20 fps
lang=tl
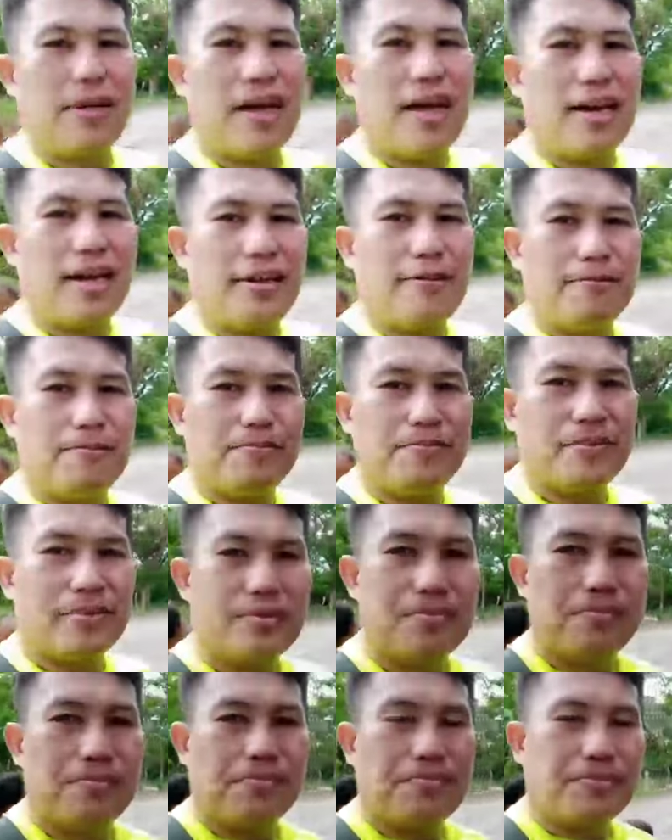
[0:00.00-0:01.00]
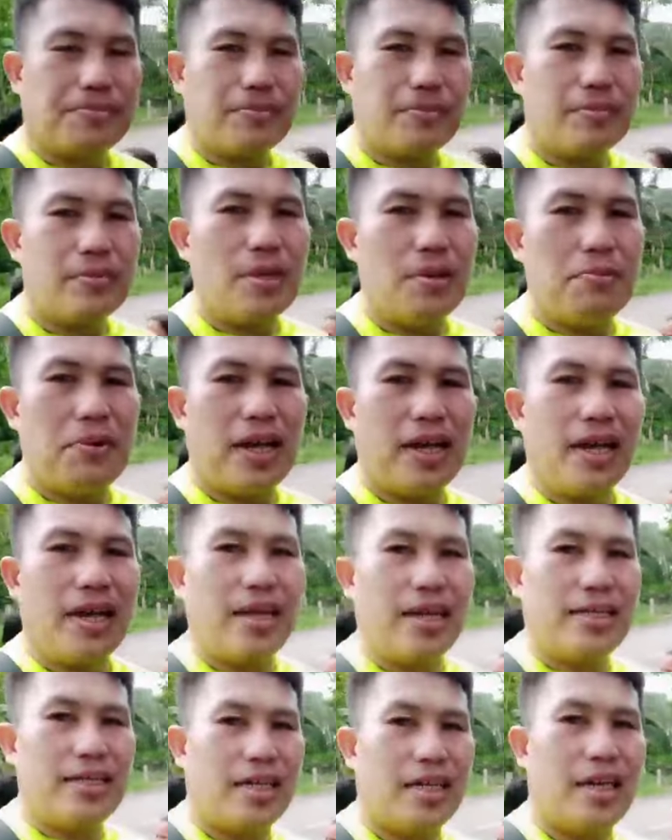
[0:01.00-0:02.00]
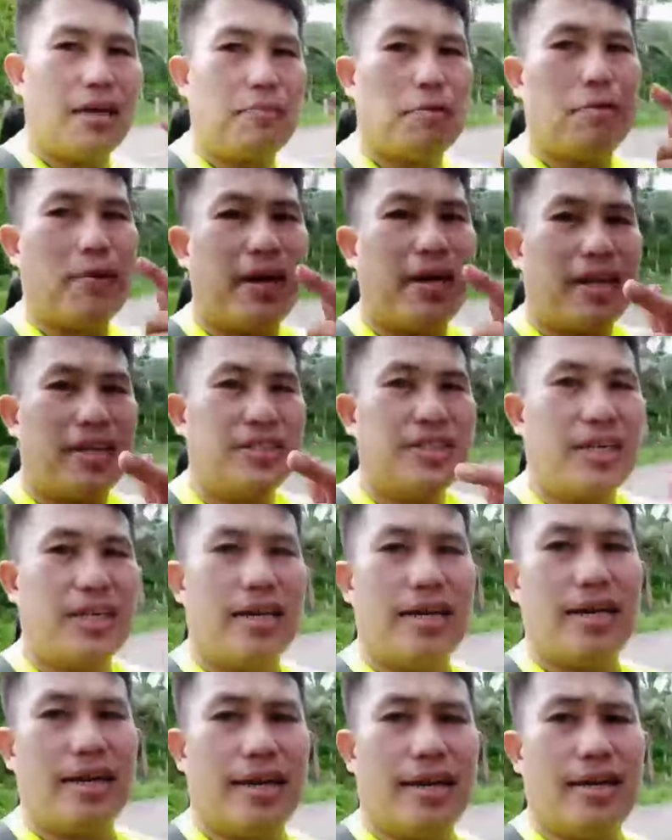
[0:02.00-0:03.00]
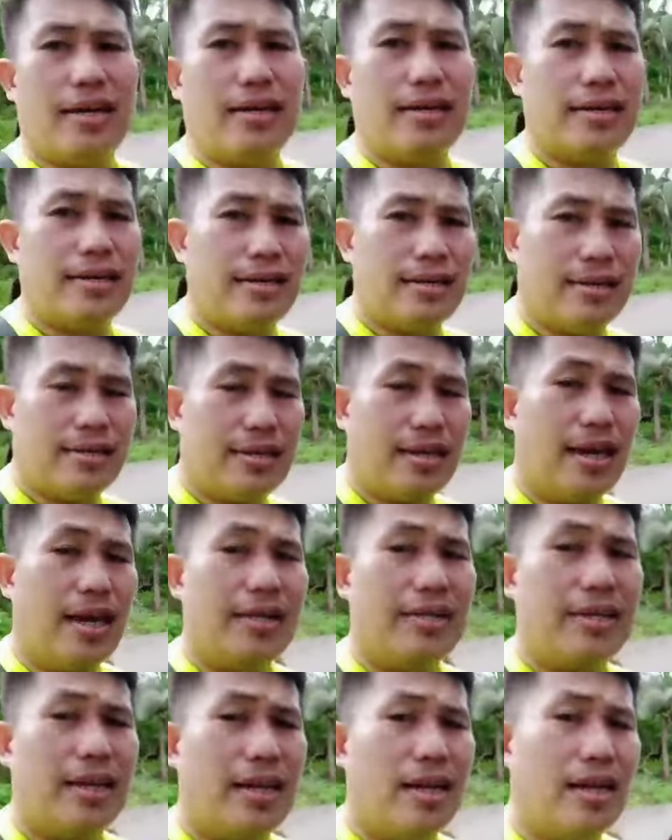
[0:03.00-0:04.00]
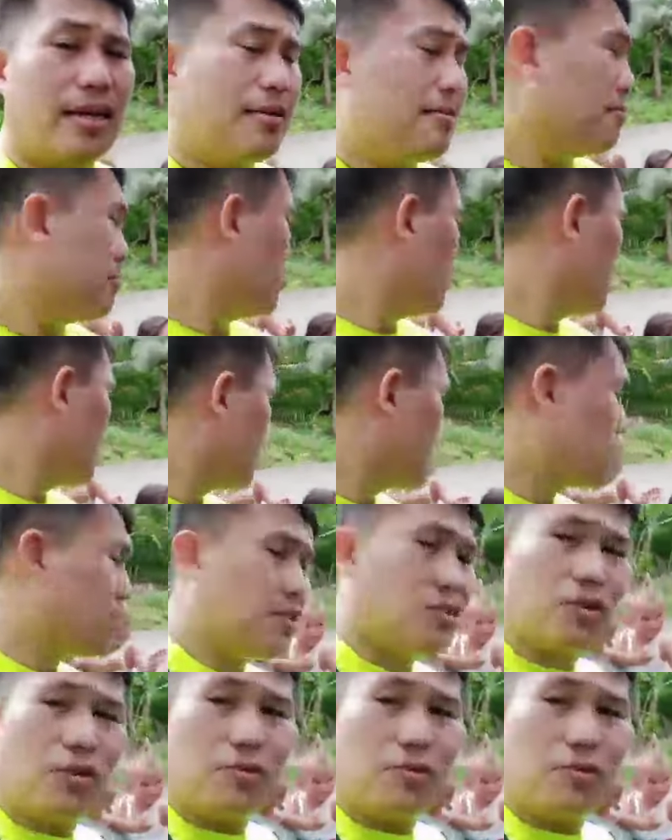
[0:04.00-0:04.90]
may-ari. Mahal ka guys, eh, pumayag siya na kalati lang. Tapos ito